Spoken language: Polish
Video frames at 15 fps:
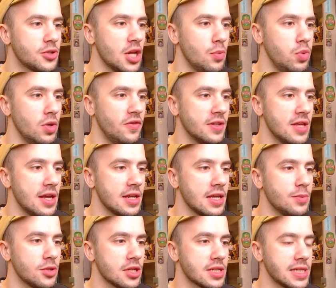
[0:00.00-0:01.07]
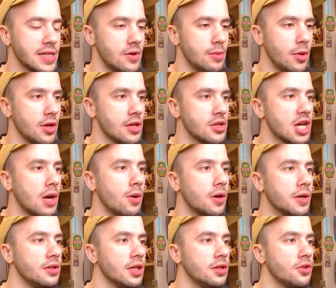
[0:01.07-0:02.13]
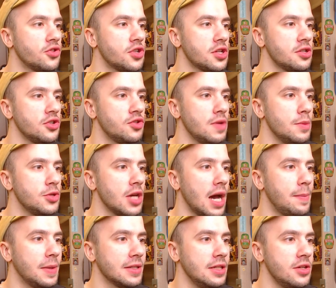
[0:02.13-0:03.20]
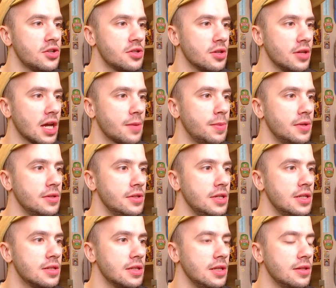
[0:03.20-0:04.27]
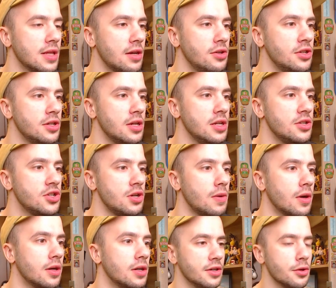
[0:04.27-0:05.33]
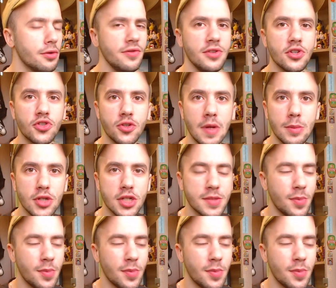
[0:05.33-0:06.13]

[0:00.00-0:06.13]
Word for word: przepływ energii przez całe moje ciało. Jednocześnie czułem się apatyczny, jakby nic innego się nie liczyło. I również czułem się